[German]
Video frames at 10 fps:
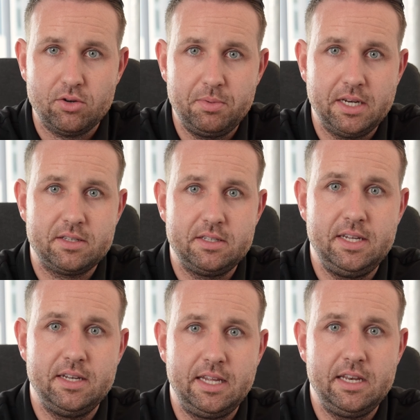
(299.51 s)
um dir das
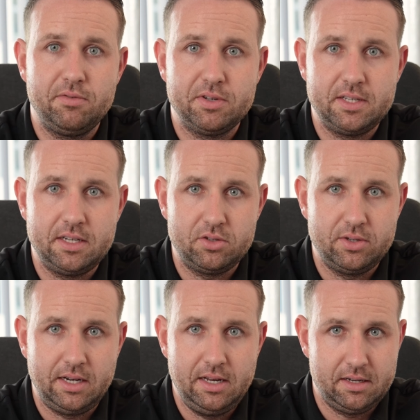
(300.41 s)
hier in jeder Facette zu
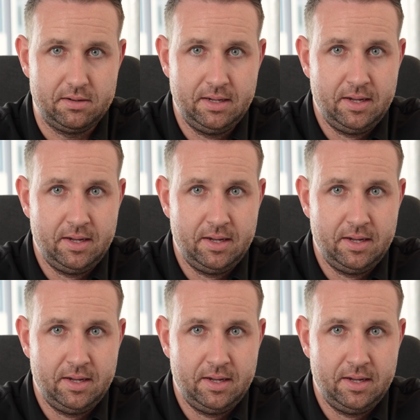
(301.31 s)
erklären.